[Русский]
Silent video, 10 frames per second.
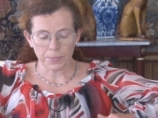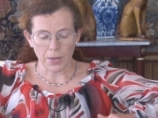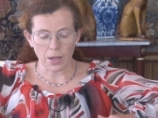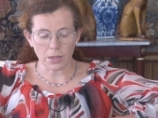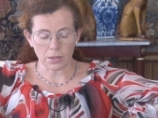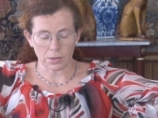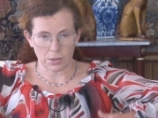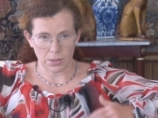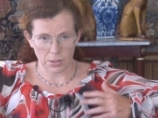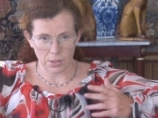они
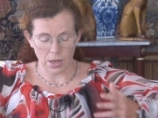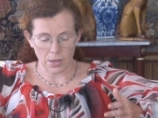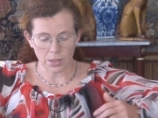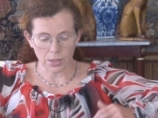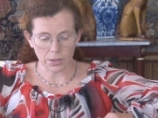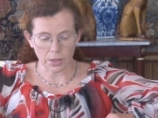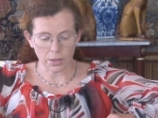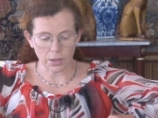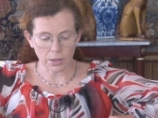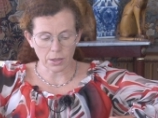создали
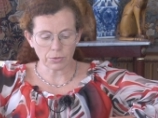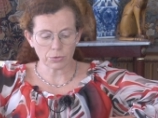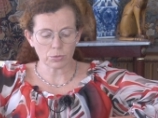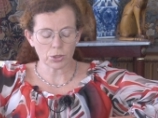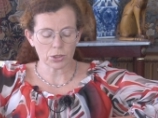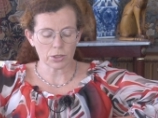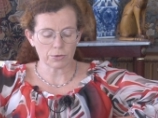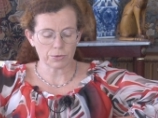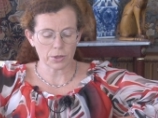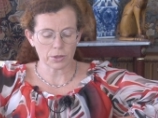несколько ракет, в том числе
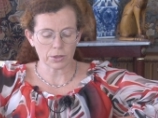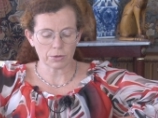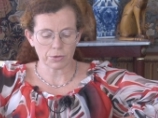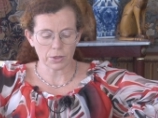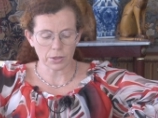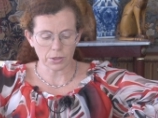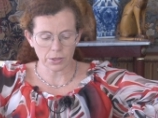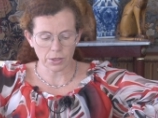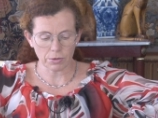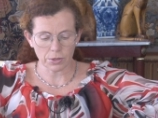Falcon и Falcon
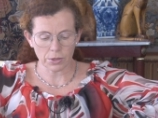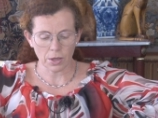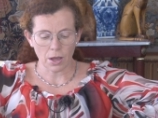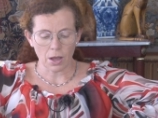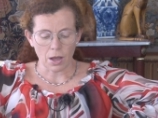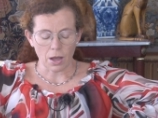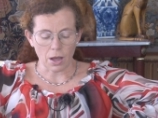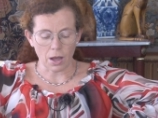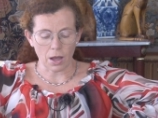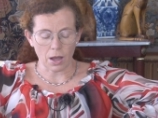9,
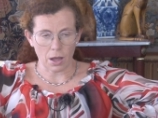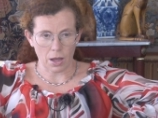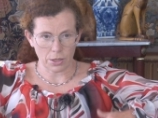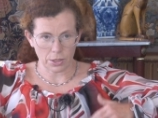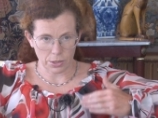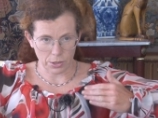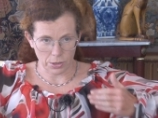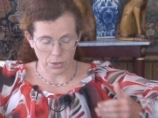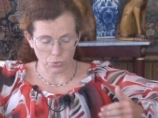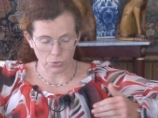а они
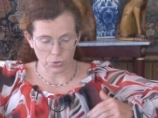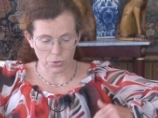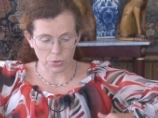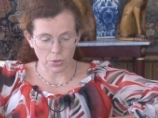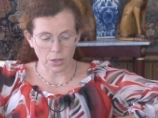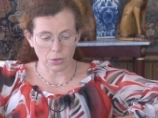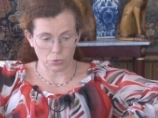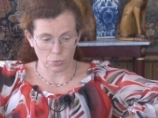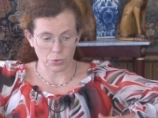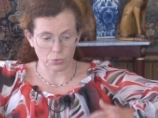создают, они,
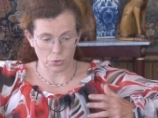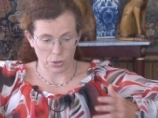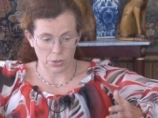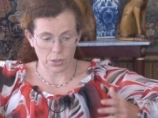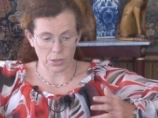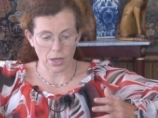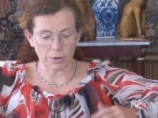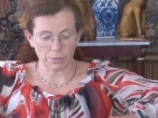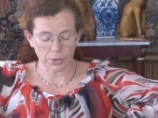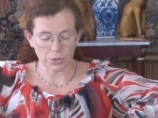собственно, уже создали
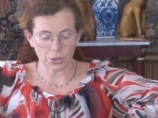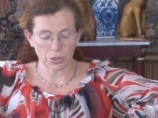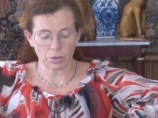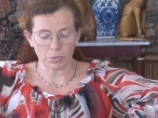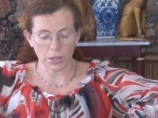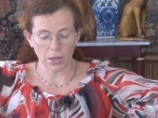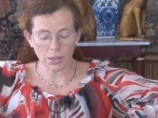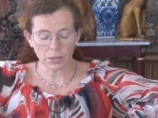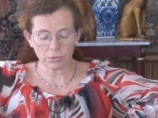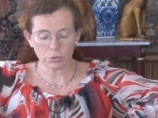фактически
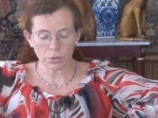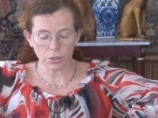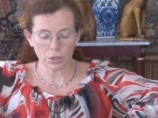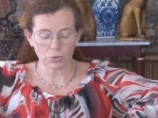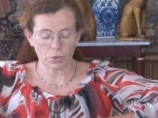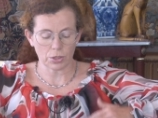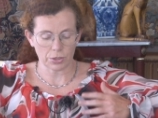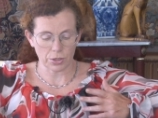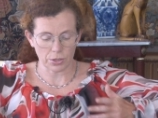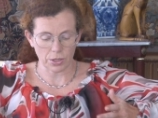многоразовую ракету, они
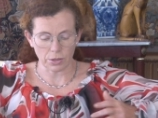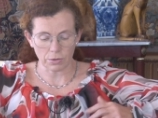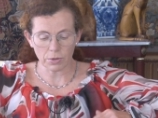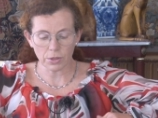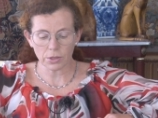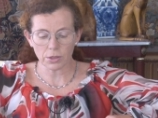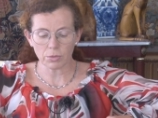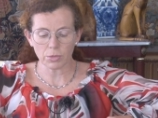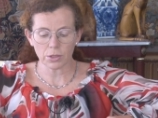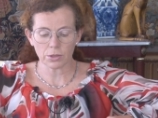создали
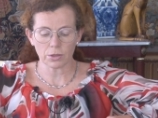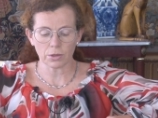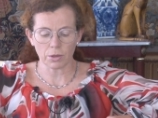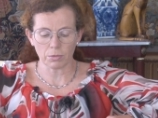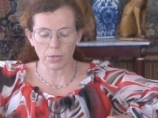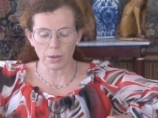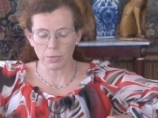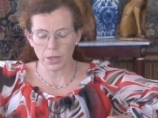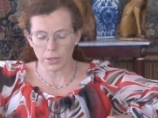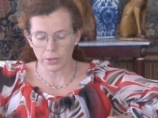двигатели
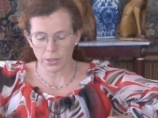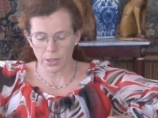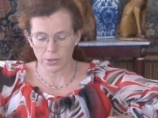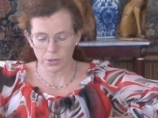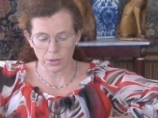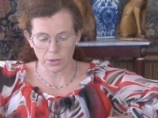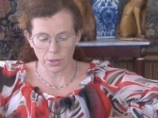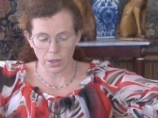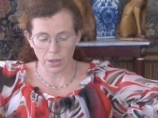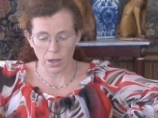Мерлин и
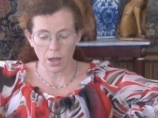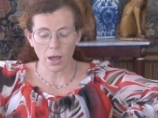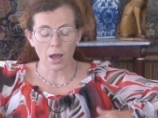Дрека,